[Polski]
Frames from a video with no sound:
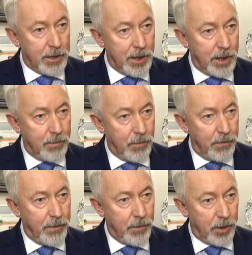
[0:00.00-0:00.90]
Jeżeli
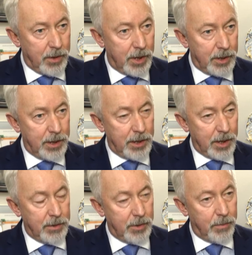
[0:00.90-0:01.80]
mówimy o
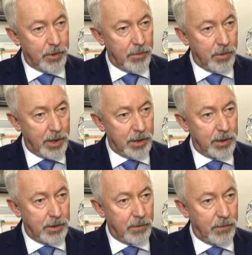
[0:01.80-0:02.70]
kredytach, to poziom
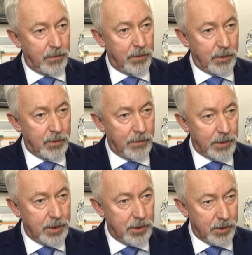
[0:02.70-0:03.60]
kredytów w roku
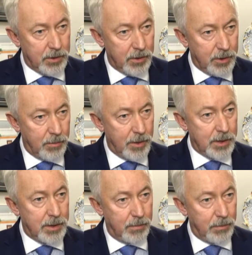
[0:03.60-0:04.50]

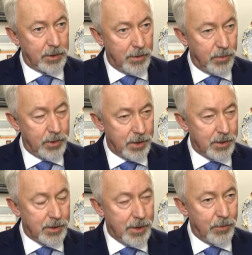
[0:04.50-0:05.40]
2018, bo ten budżet
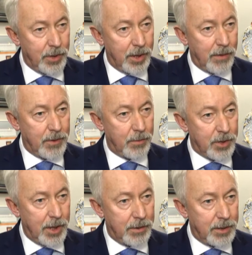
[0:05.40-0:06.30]
został niedawno
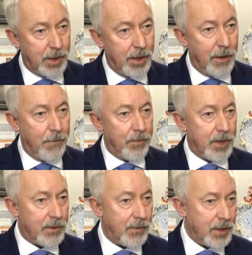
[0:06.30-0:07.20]
przyjęty,
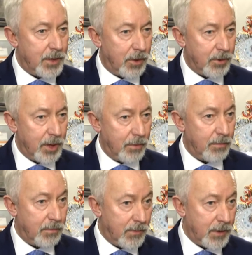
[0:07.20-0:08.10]
jest
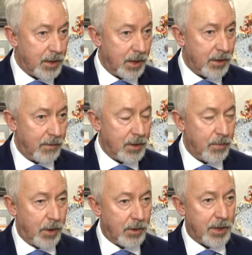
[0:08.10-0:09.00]

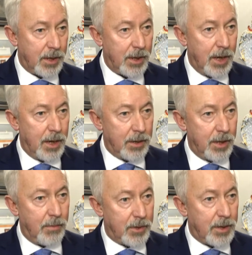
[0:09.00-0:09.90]
28-29%,
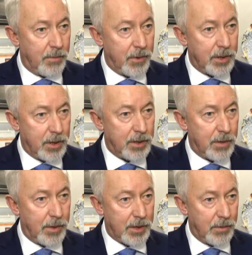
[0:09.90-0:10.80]
czyli można powiedzieć,
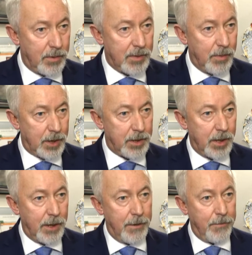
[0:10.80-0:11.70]
że bardzo
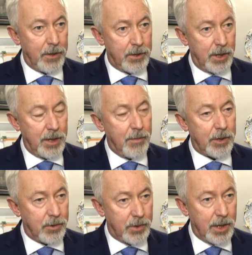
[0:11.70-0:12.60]
bezpieczny czy nie
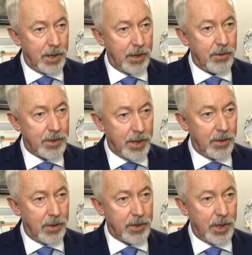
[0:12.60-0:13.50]
ma tu żadnego
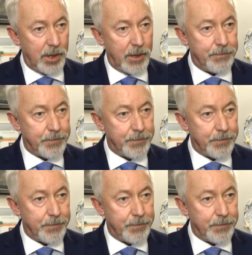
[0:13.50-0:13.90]
zagrożenia.